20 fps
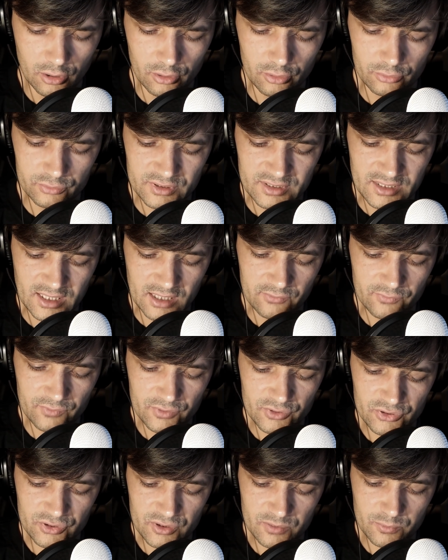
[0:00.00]
On
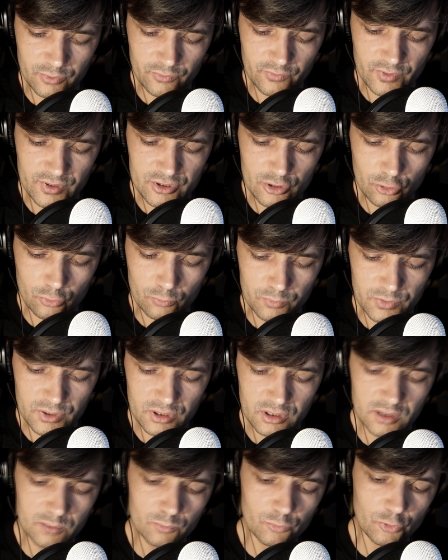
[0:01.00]
Najwyższy powiedział
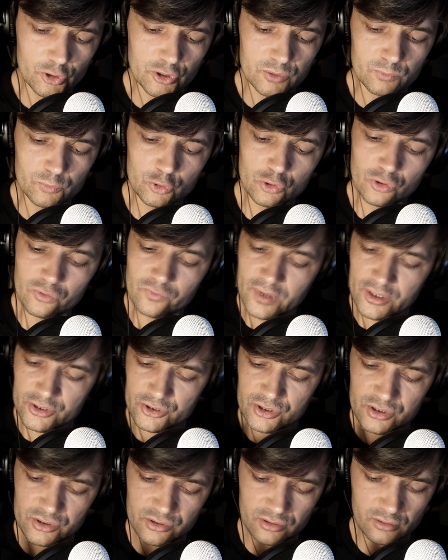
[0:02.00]
mi i moim
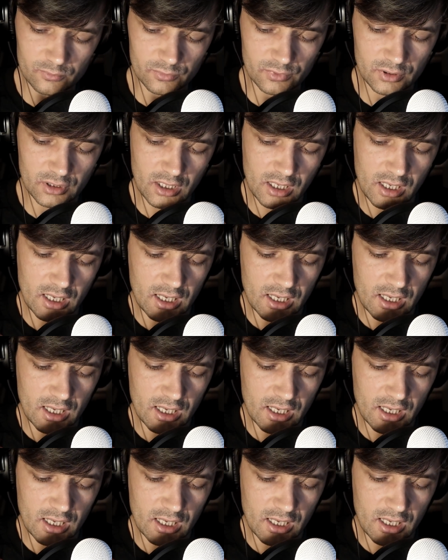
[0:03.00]
towarzyszom,